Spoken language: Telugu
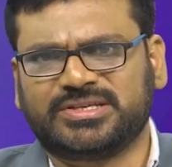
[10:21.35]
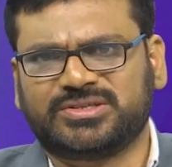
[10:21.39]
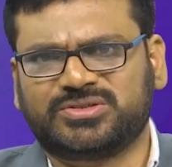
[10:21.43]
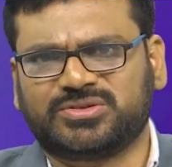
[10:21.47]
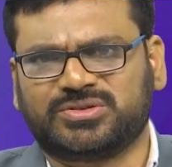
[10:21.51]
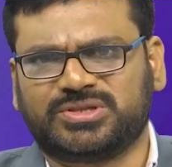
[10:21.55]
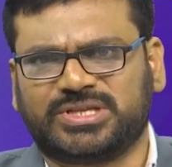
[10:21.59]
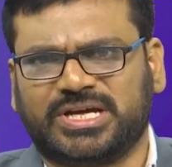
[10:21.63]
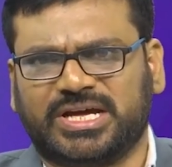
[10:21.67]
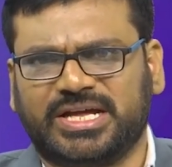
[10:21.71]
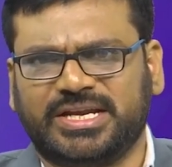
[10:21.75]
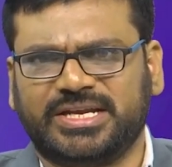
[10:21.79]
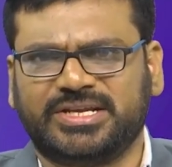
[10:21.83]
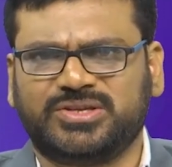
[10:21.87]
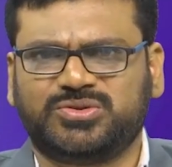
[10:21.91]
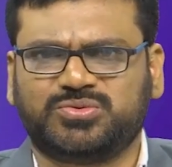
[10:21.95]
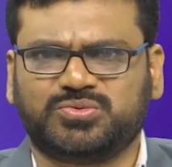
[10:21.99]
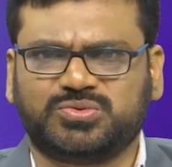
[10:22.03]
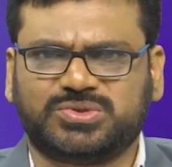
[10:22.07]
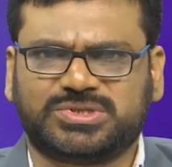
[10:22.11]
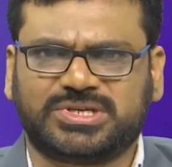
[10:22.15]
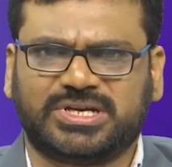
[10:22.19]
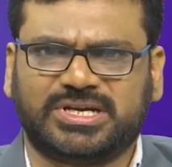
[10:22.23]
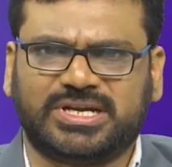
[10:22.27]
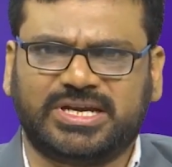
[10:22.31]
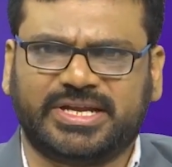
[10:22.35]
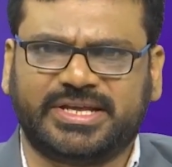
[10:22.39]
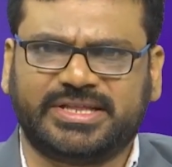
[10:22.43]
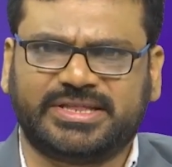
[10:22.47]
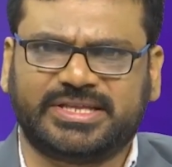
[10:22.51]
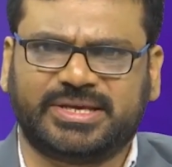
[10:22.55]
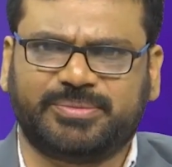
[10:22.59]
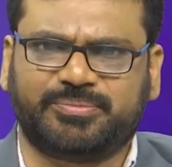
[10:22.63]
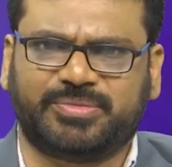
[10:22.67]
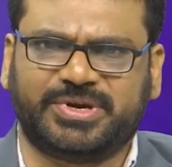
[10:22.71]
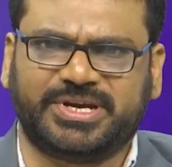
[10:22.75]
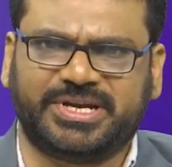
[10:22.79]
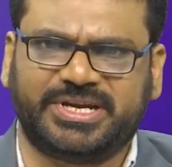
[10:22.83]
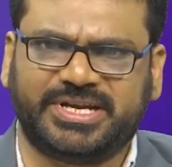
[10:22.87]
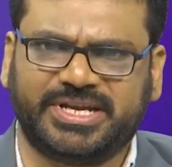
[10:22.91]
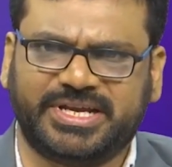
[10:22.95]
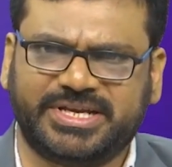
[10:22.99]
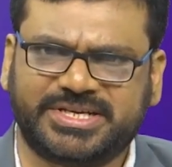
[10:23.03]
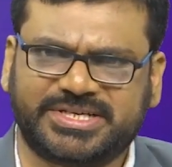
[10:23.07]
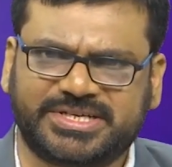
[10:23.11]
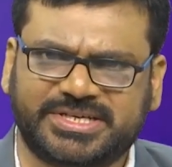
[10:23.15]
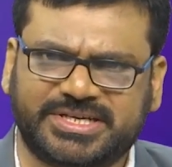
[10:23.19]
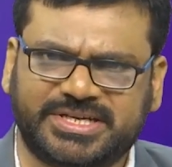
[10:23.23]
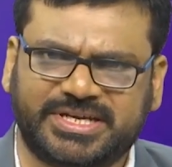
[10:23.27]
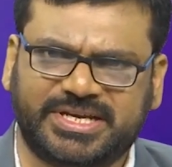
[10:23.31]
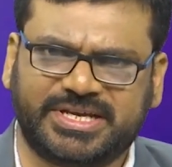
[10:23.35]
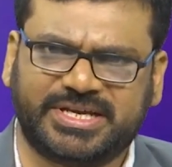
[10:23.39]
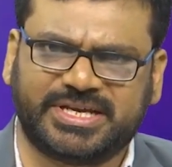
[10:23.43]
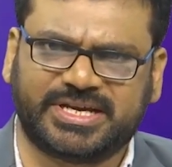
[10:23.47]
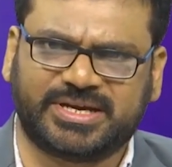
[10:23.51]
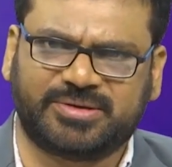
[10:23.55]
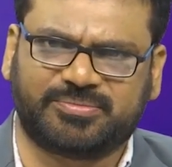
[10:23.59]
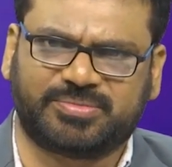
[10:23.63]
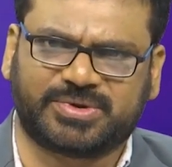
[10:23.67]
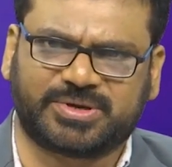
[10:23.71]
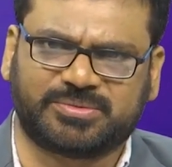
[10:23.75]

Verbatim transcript: సో దాన్ని చూసినట్లయితే బ్రిటిష్ ఇండియా